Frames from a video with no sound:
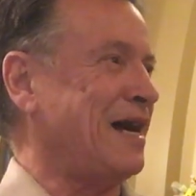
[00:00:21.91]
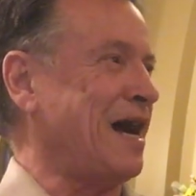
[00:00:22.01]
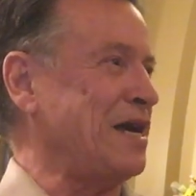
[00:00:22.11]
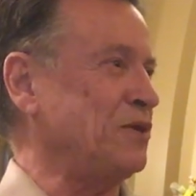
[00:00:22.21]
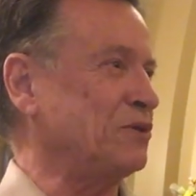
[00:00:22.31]

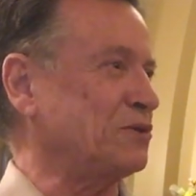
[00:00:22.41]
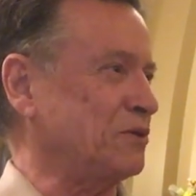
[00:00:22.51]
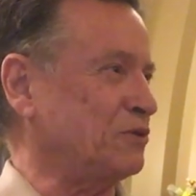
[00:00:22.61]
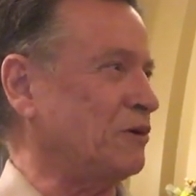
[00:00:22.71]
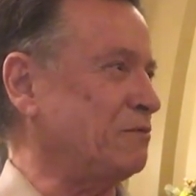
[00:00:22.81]
a, ellos,
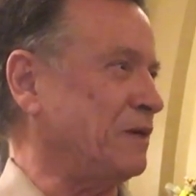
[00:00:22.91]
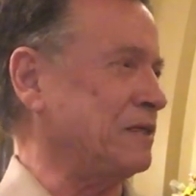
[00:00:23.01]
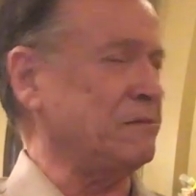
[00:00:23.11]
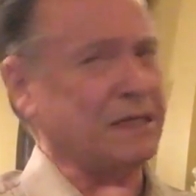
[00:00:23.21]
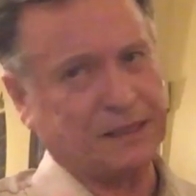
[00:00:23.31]
sobre todo al
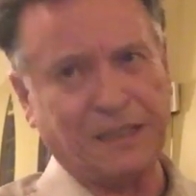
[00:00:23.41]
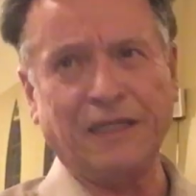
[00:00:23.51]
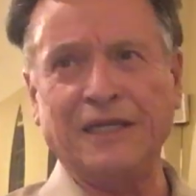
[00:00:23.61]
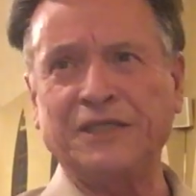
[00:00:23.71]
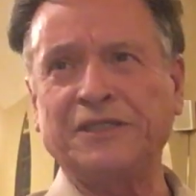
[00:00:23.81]
Padre
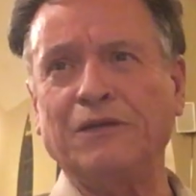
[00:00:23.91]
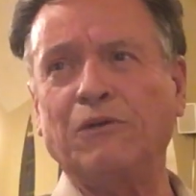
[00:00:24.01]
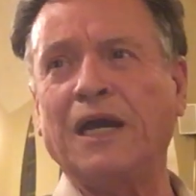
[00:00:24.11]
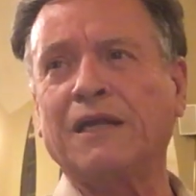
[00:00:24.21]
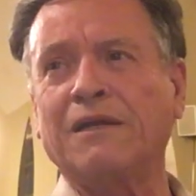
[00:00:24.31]
Martín en este
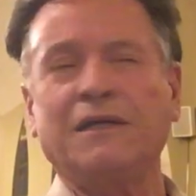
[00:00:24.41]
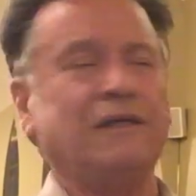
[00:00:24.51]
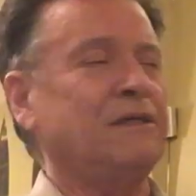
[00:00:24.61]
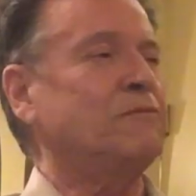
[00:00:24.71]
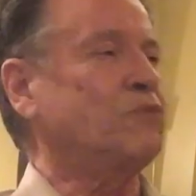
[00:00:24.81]
lugar,
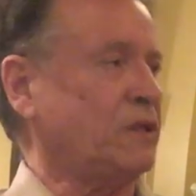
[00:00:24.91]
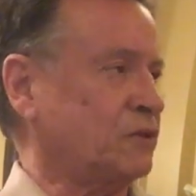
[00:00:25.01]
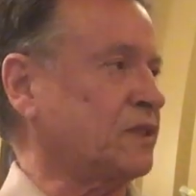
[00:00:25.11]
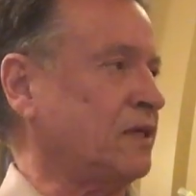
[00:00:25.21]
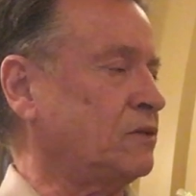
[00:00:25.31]

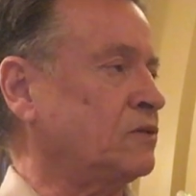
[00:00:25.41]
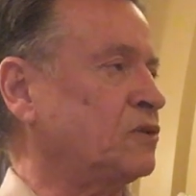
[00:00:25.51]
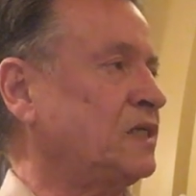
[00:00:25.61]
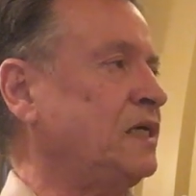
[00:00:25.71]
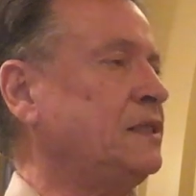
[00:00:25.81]
puedo estar con
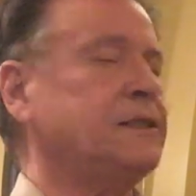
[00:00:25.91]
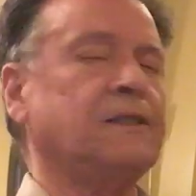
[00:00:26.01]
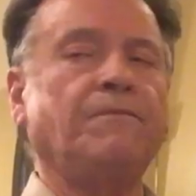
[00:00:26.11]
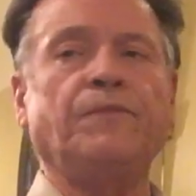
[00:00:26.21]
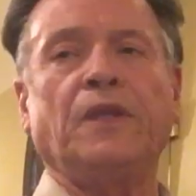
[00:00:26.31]
ustedes.